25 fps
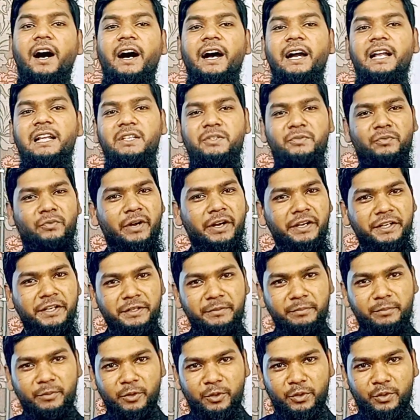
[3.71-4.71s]
আয়েলস
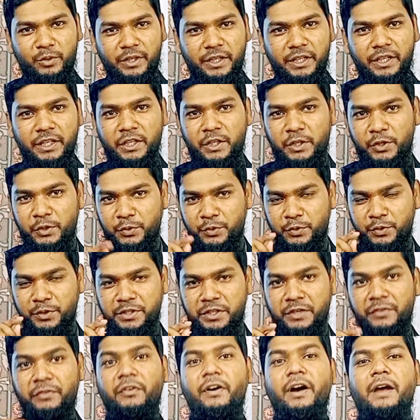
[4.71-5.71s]
রাইডিং মডিউলে
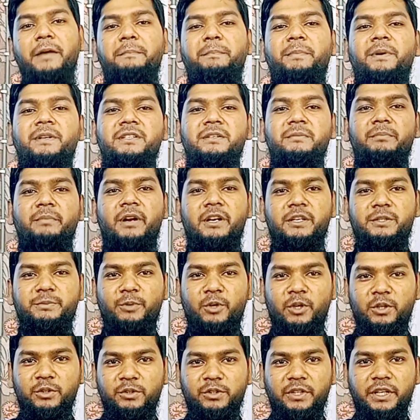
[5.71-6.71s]
টোয়েন্টি ফাইভ পার্সেন্ট মার্কস
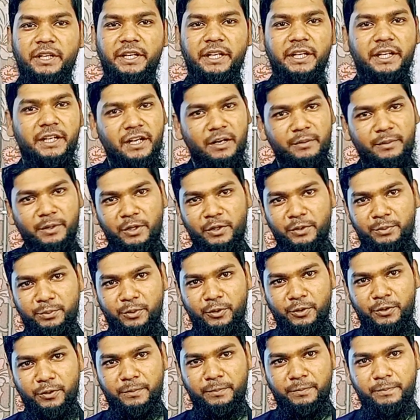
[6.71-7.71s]
বরাদ্দ থাকে গ্রামারের
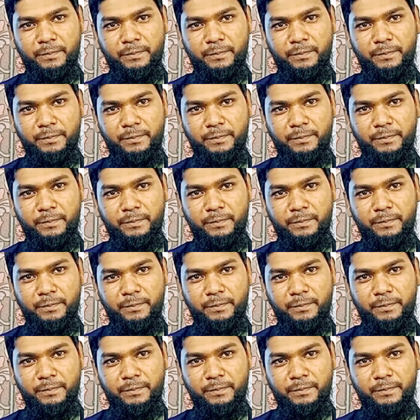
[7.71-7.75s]
উপর